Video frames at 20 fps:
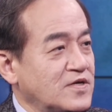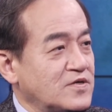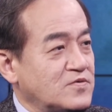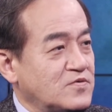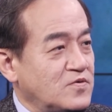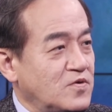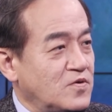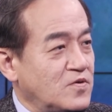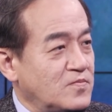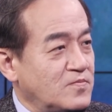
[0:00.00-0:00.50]

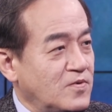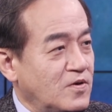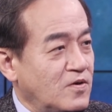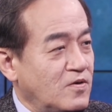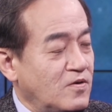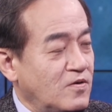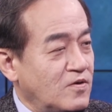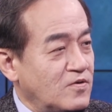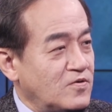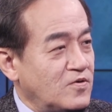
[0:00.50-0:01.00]
있고
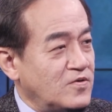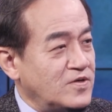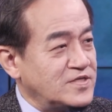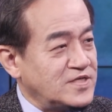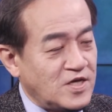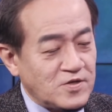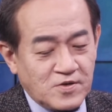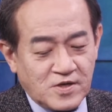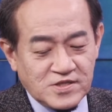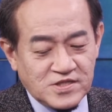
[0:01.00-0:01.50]
뭐 언론의
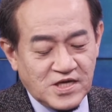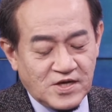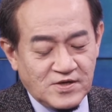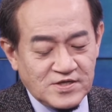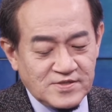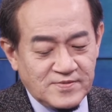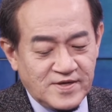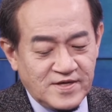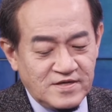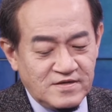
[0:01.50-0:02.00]
자유가 있다고
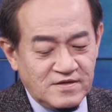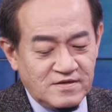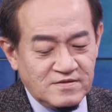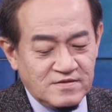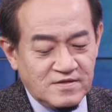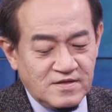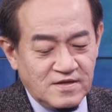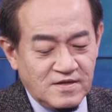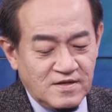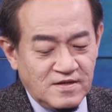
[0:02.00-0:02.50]
하지만
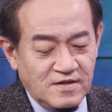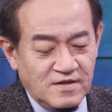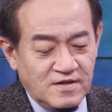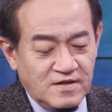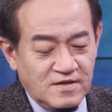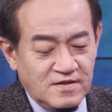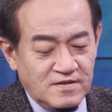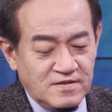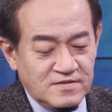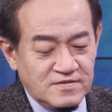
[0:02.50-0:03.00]
이런
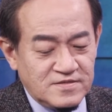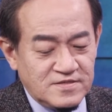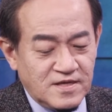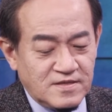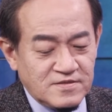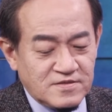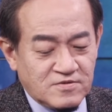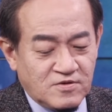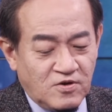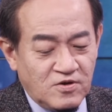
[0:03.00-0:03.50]

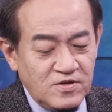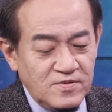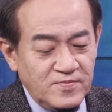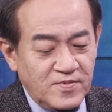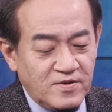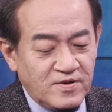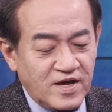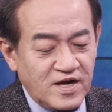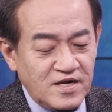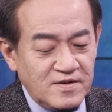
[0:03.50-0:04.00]
자 거의
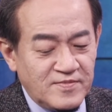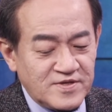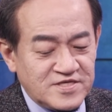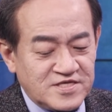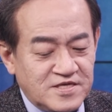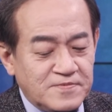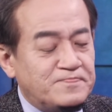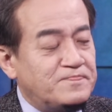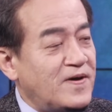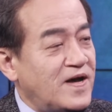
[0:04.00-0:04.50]
명예를 막
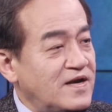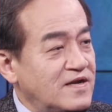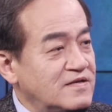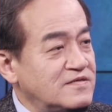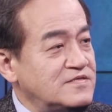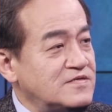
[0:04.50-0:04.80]
짓밟는